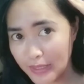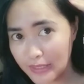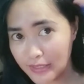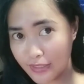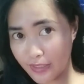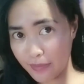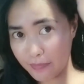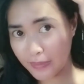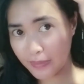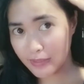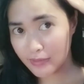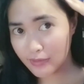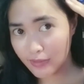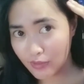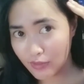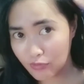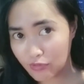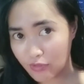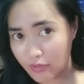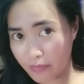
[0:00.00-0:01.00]
Pansin na
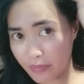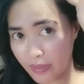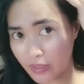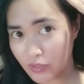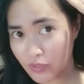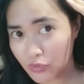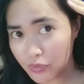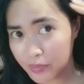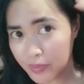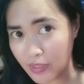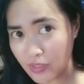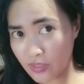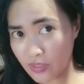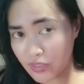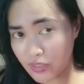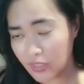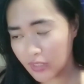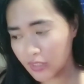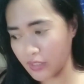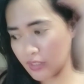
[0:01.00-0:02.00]
pansin nyo, di ba? Sobrang
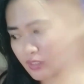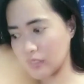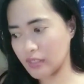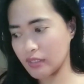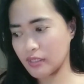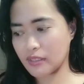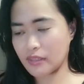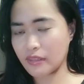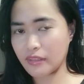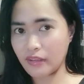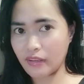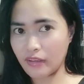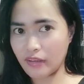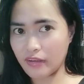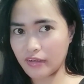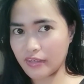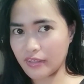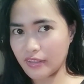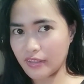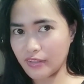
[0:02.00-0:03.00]
shiny ng ating
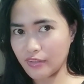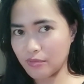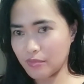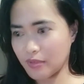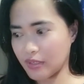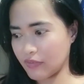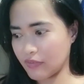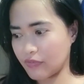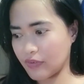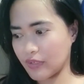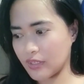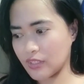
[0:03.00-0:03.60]
hair ngayon, mga